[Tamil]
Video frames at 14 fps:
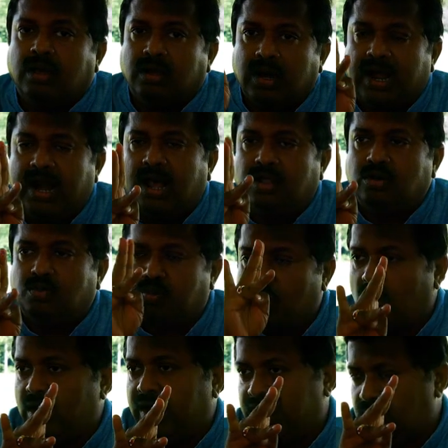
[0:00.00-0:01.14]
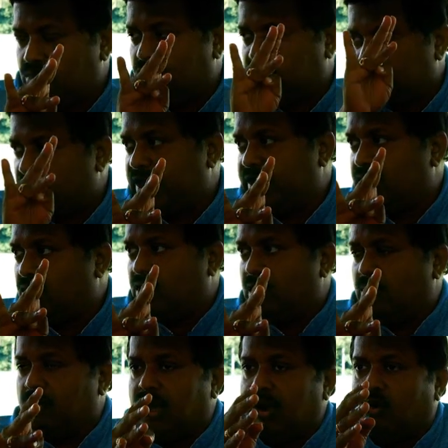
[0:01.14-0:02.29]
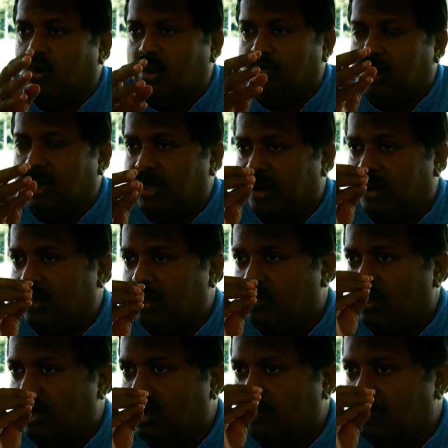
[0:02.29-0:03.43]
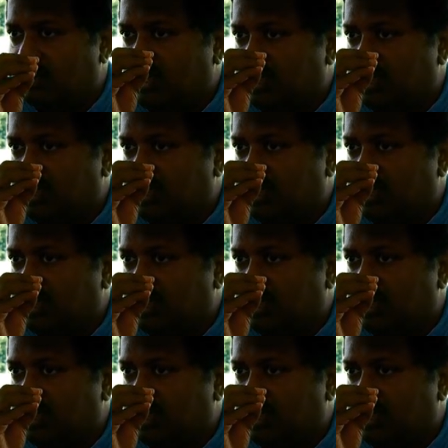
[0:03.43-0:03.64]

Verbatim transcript: ரெண்டாவது ப்ரோட்டீன் பொறுத்த வரைக்கும் நம்ம உடம்புல ஒரு இருபது